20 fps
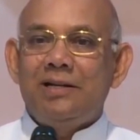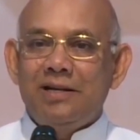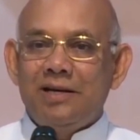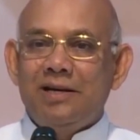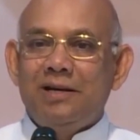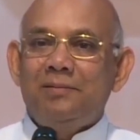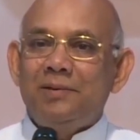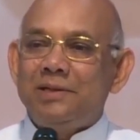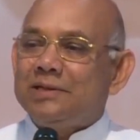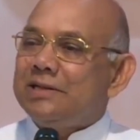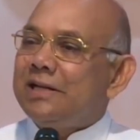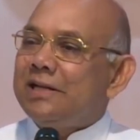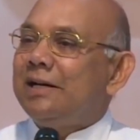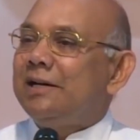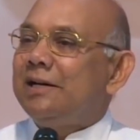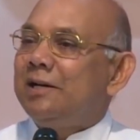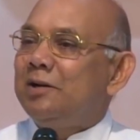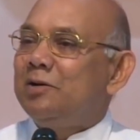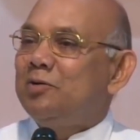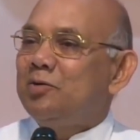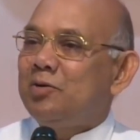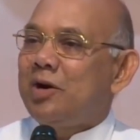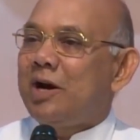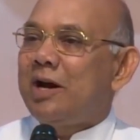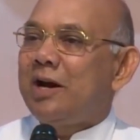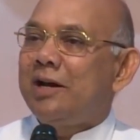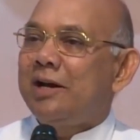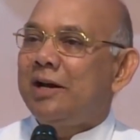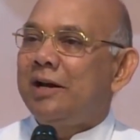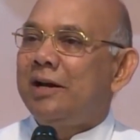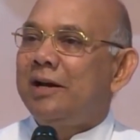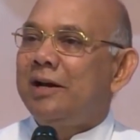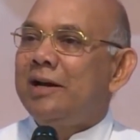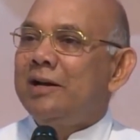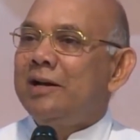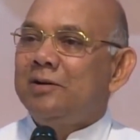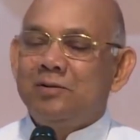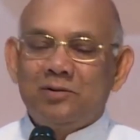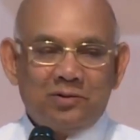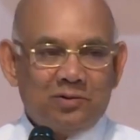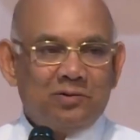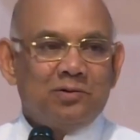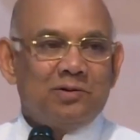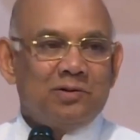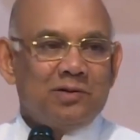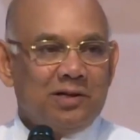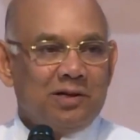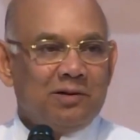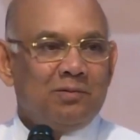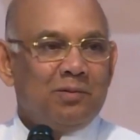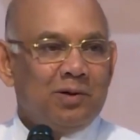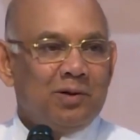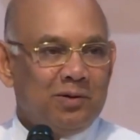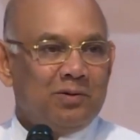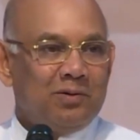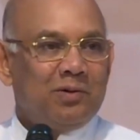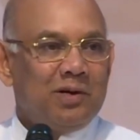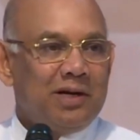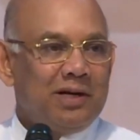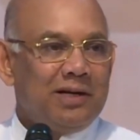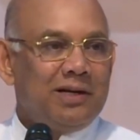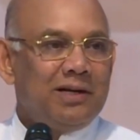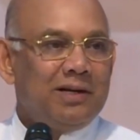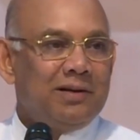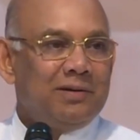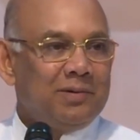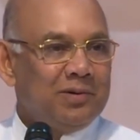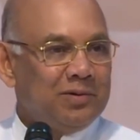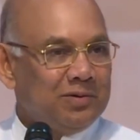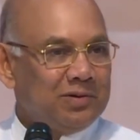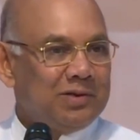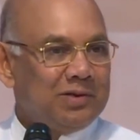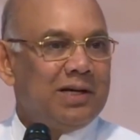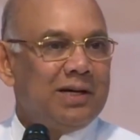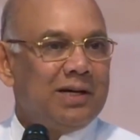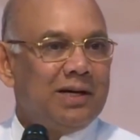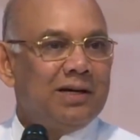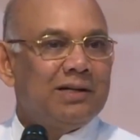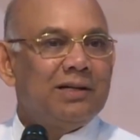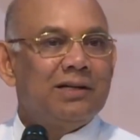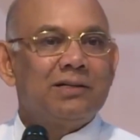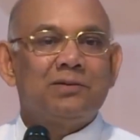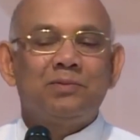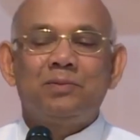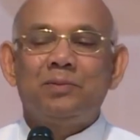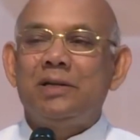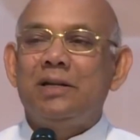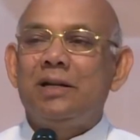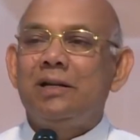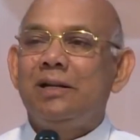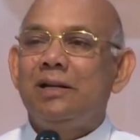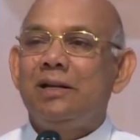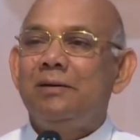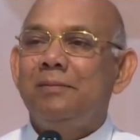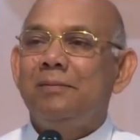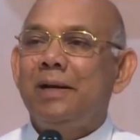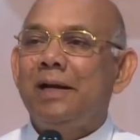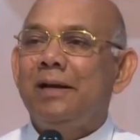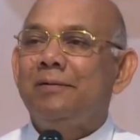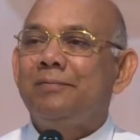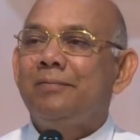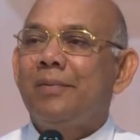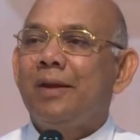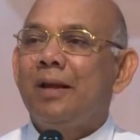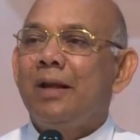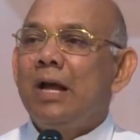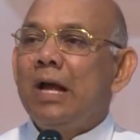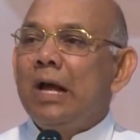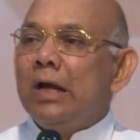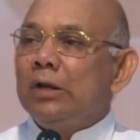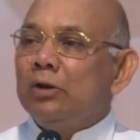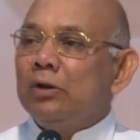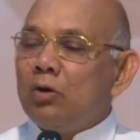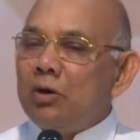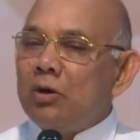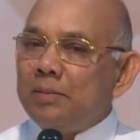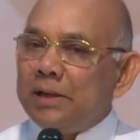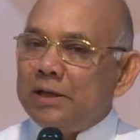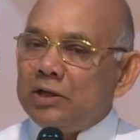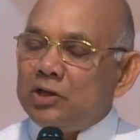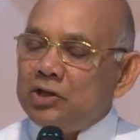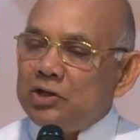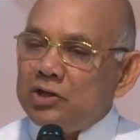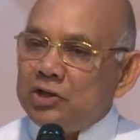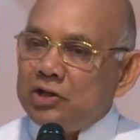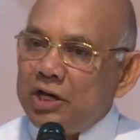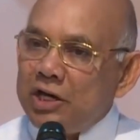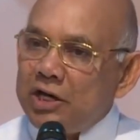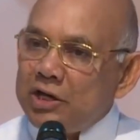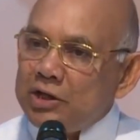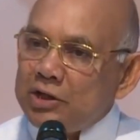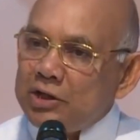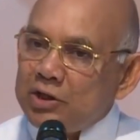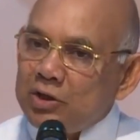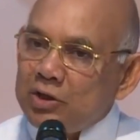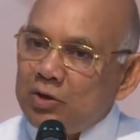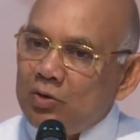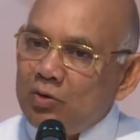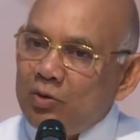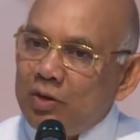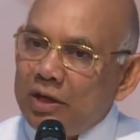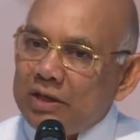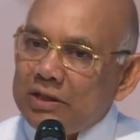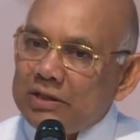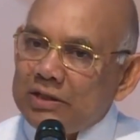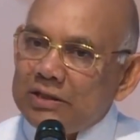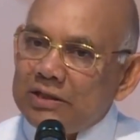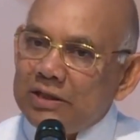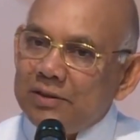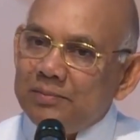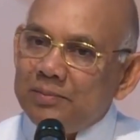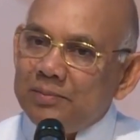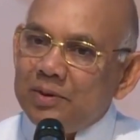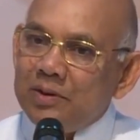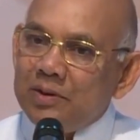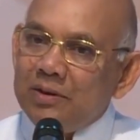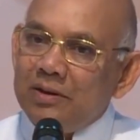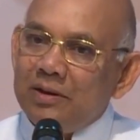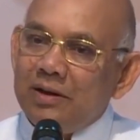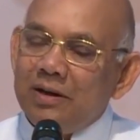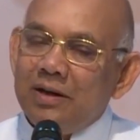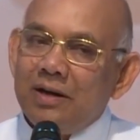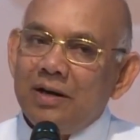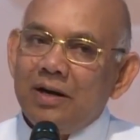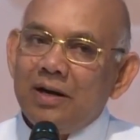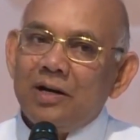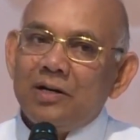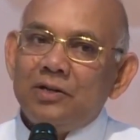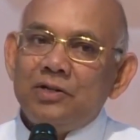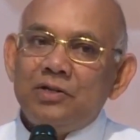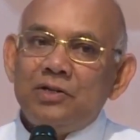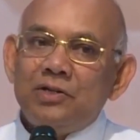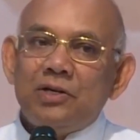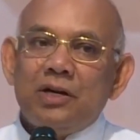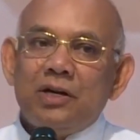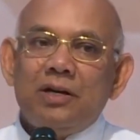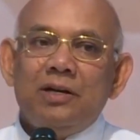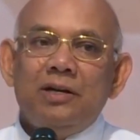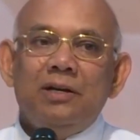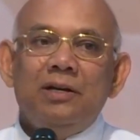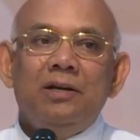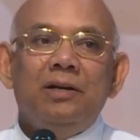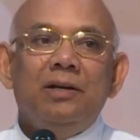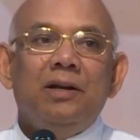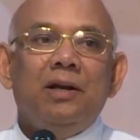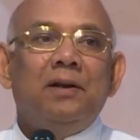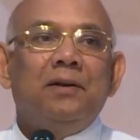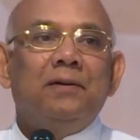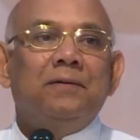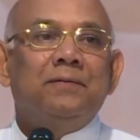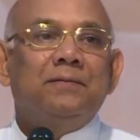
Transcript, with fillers: दिया अभी सेट ही हो रहा है कुछ कुछ गड़बड़ हो रही है अभी हो जाएगा दस पंद्रह दिन में तो हमें चेंज को एक्सेप्ट करना चाहिए